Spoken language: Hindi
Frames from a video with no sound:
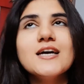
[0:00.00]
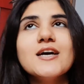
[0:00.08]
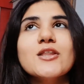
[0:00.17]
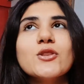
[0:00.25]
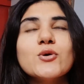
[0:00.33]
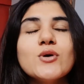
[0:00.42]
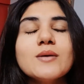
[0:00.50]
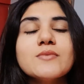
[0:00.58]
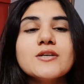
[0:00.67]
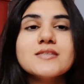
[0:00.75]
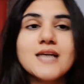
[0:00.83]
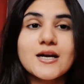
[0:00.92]
तो आई एम
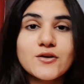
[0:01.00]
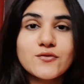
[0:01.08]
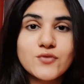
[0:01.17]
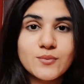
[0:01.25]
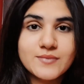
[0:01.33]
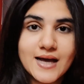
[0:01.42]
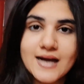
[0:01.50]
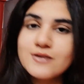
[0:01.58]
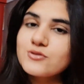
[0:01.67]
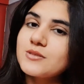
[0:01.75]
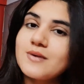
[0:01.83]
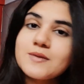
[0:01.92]
गना स्टार्ट अप फ्रॉम दैट
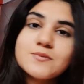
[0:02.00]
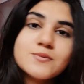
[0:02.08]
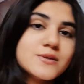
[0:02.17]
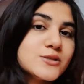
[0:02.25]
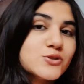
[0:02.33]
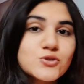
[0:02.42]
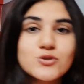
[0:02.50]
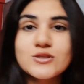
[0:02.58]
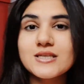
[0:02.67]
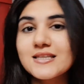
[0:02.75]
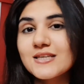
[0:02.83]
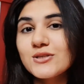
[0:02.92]
उसके बाद मैंने जो जो
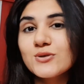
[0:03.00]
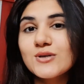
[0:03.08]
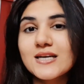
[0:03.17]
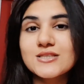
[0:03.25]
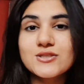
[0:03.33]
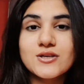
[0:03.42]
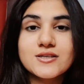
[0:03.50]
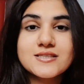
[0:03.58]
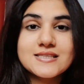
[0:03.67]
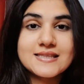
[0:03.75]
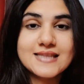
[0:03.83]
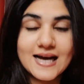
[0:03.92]
किया था यू गाइज गना सी